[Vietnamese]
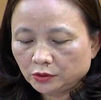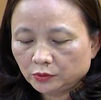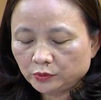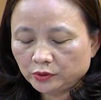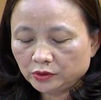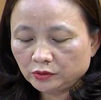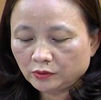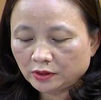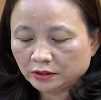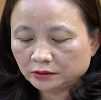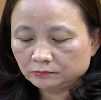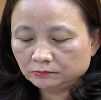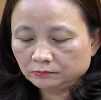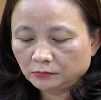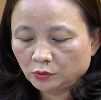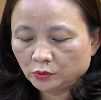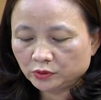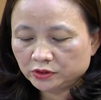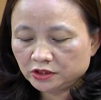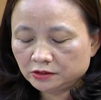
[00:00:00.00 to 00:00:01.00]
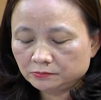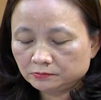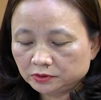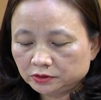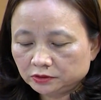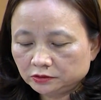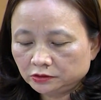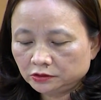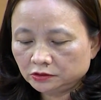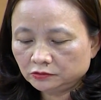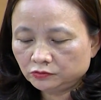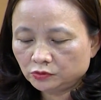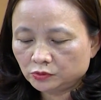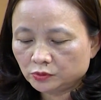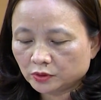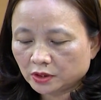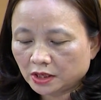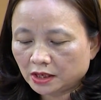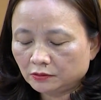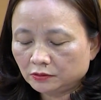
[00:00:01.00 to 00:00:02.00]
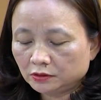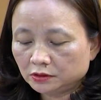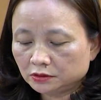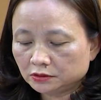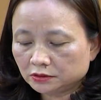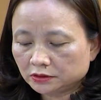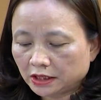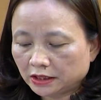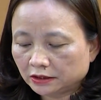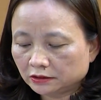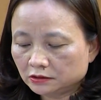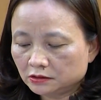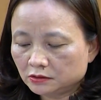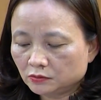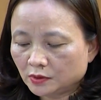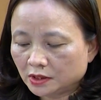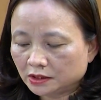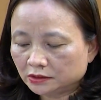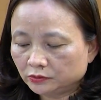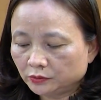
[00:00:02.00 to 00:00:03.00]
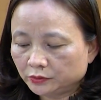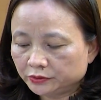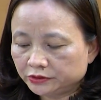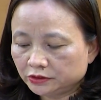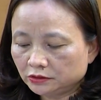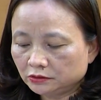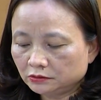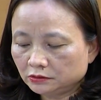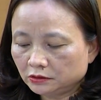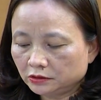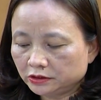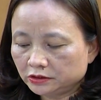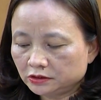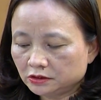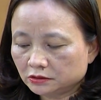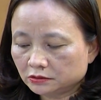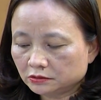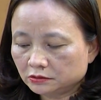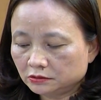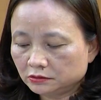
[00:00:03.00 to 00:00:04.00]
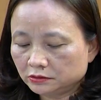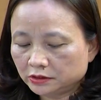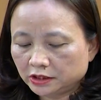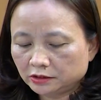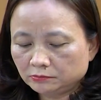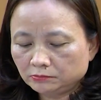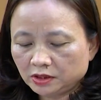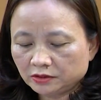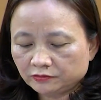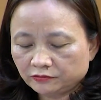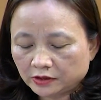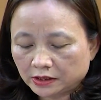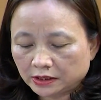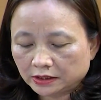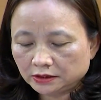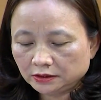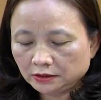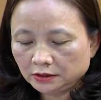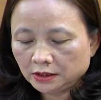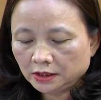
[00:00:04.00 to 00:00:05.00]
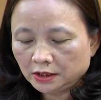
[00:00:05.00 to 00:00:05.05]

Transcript: quy hoạch bổ nhiệm giữ chức vụ cao hơn tại cơ quan tổ chức nơi được cử đến biệt phái,